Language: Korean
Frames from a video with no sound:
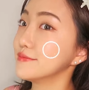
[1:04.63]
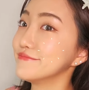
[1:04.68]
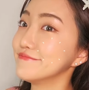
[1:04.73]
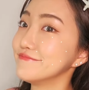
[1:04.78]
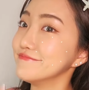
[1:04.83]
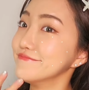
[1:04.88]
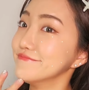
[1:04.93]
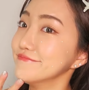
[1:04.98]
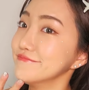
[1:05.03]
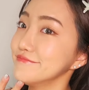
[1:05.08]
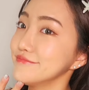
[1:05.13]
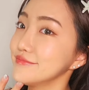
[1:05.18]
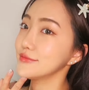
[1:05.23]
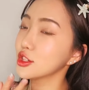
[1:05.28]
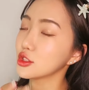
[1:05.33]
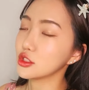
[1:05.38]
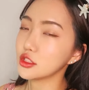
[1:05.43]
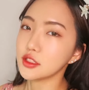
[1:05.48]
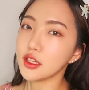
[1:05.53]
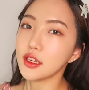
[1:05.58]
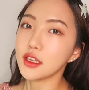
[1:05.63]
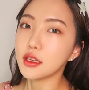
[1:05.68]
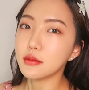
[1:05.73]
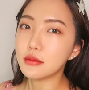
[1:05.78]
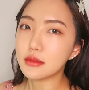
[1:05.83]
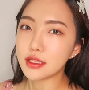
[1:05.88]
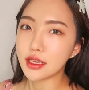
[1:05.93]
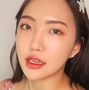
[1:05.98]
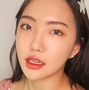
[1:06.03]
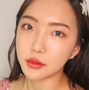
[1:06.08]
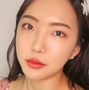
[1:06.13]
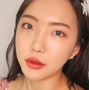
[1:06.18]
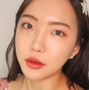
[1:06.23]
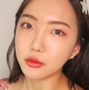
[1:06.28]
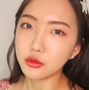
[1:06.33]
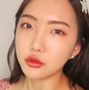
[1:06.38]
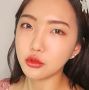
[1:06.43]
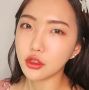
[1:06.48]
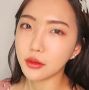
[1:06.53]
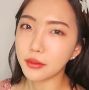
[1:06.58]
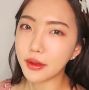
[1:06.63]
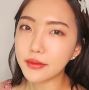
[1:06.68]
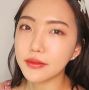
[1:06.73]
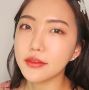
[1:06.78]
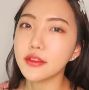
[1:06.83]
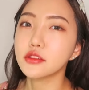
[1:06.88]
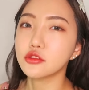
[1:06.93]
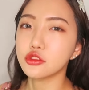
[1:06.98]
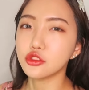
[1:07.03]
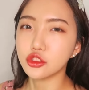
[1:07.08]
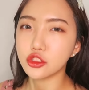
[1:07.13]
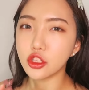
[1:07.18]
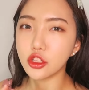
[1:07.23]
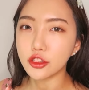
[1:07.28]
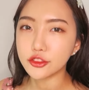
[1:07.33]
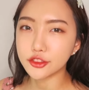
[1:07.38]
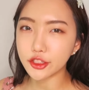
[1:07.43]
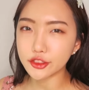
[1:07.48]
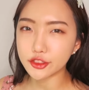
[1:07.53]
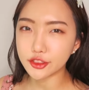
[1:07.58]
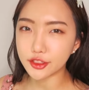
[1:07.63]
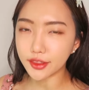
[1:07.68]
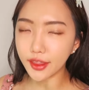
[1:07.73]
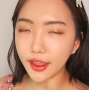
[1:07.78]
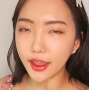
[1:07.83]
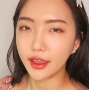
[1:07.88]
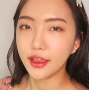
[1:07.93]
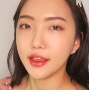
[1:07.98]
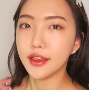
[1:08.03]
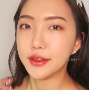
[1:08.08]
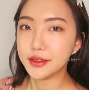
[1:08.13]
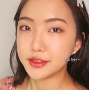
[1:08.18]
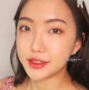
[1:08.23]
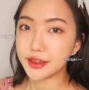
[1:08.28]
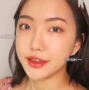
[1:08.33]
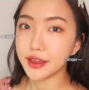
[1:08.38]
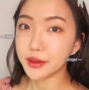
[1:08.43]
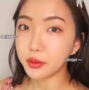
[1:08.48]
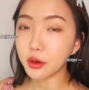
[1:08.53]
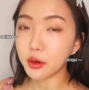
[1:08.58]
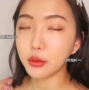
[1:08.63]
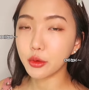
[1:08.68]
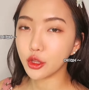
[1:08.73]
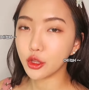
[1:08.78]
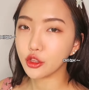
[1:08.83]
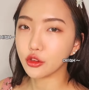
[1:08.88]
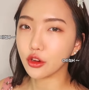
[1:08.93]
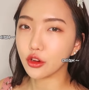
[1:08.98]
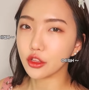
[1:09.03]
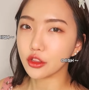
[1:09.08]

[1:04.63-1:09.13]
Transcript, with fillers: 음, 역시 사람은 자기 피부톤에 맞는 쿠션을 썼을 때 제일 예뻐 보이는